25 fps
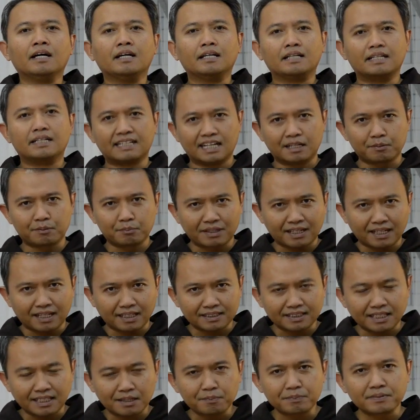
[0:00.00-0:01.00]
dengan
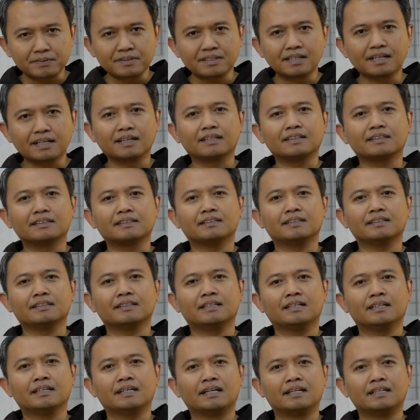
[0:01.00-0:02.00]
menatapnya
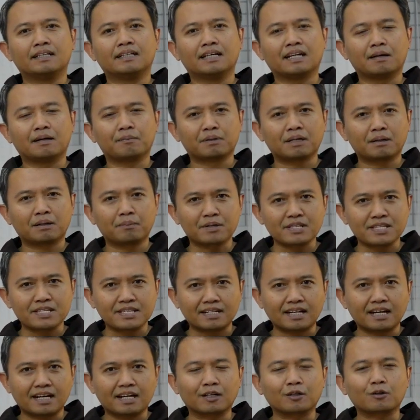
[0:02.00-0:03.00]
dalam
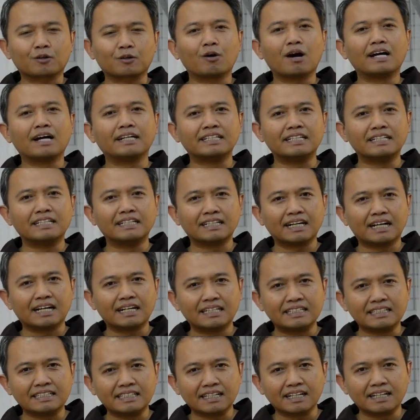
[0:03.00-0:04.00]
kemesraan rohani
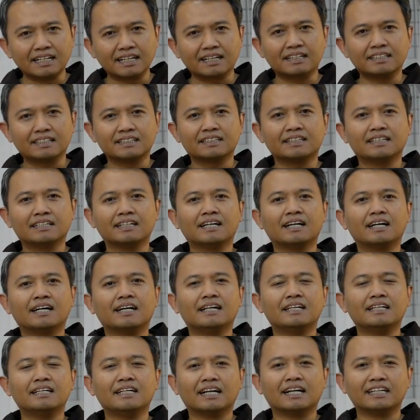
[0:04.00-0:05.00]
dengan Dia
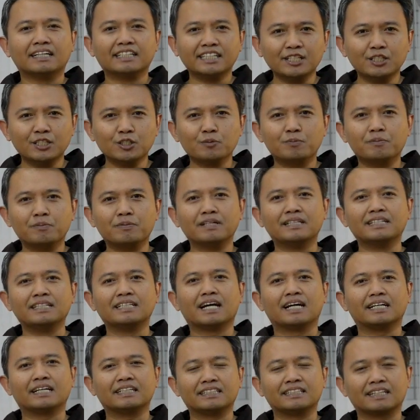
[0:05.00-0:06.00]
dan hidup di
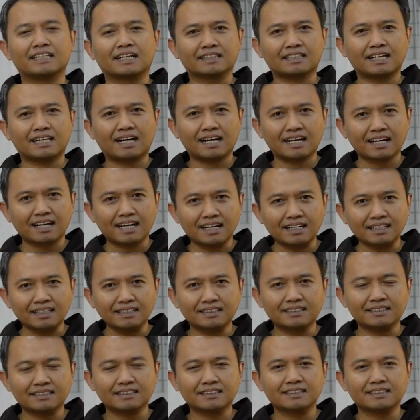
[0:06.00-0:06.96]
hadirat Allah,